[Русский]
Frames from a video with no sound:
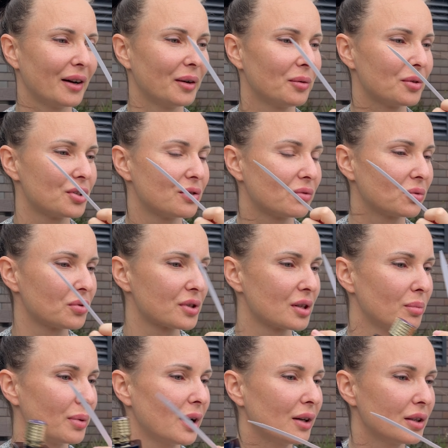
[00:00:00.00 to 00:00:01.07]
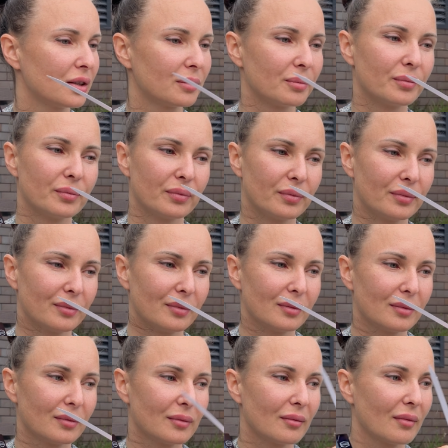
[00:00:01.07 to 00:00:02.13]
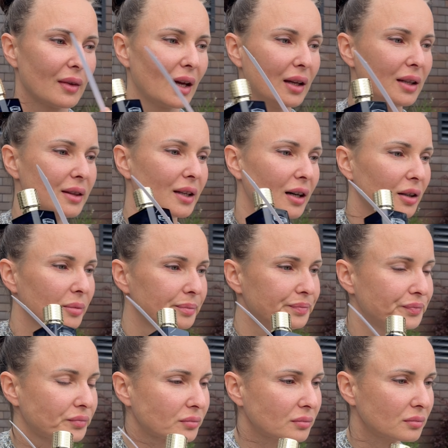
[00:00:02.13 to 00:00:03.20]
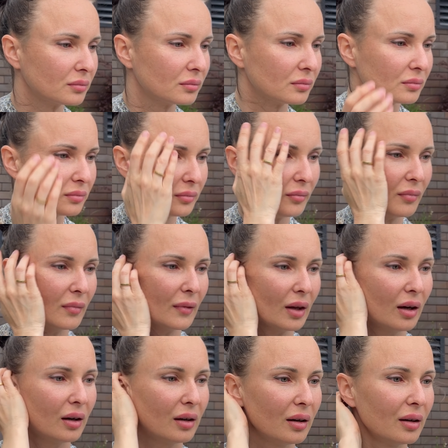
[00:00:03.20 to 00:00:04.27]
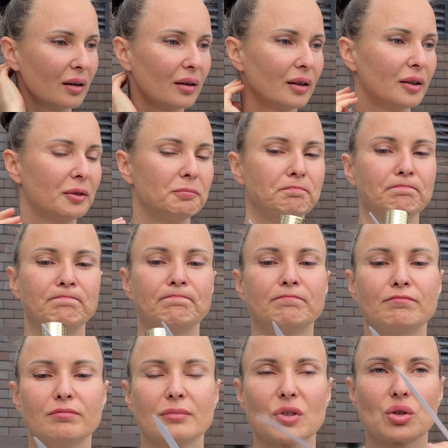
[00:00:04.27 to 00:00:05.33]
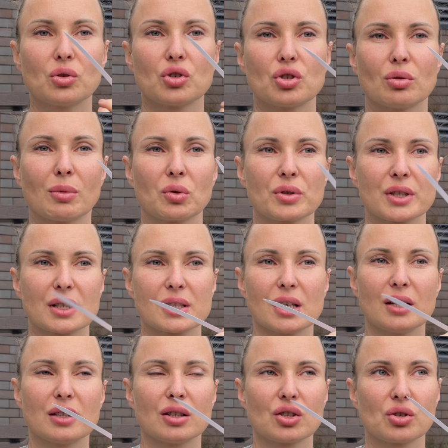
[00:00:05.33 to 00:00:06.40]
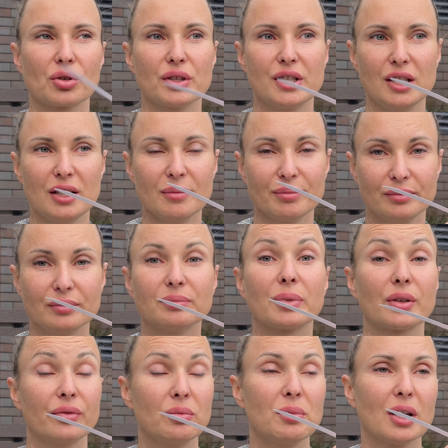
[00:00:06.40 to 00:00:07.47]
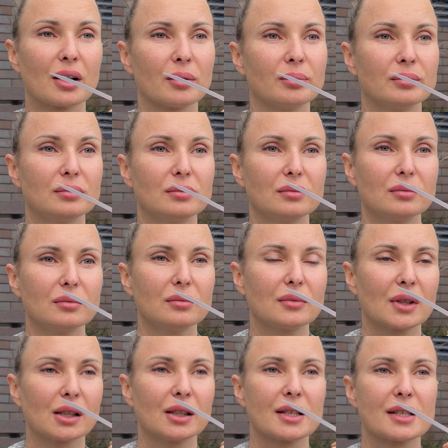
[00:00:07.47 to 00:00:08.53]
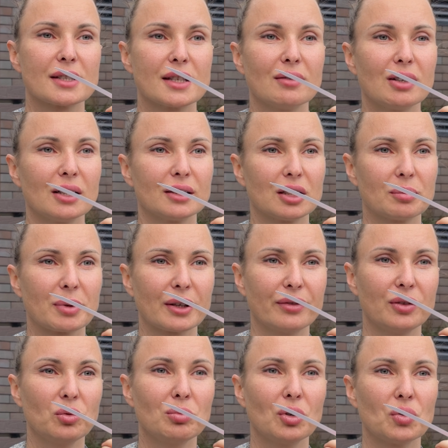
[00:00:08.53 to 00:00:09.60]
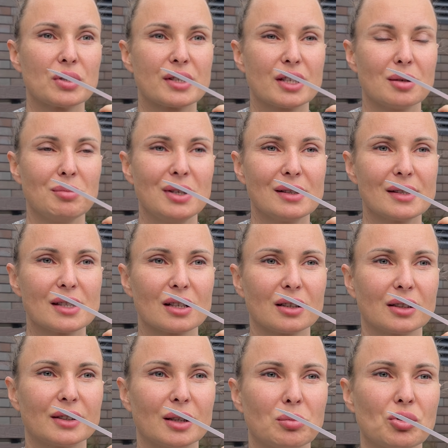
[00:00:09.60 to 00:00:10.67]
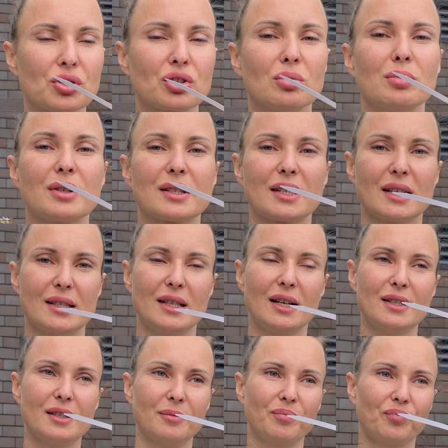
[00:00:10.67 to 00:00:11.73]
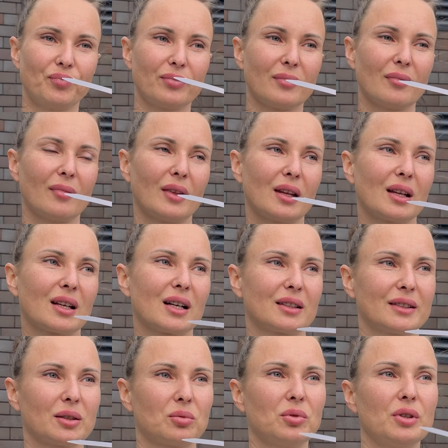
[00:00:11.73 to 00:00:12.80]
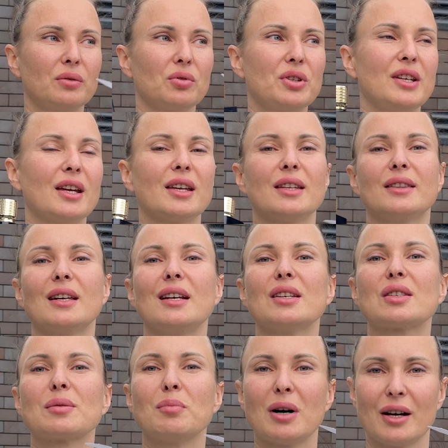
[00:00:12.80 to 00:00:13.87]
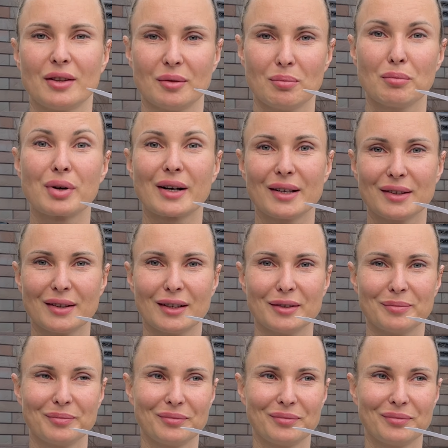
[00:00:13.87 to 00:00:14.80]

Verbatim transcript: Очень вкусно пахнет. Итак, а, что еще могу сказать? Журди парфюмер, когда создавал этот парфюм, он стремился к тому, чтобы создать как такой его некий талисман бренда.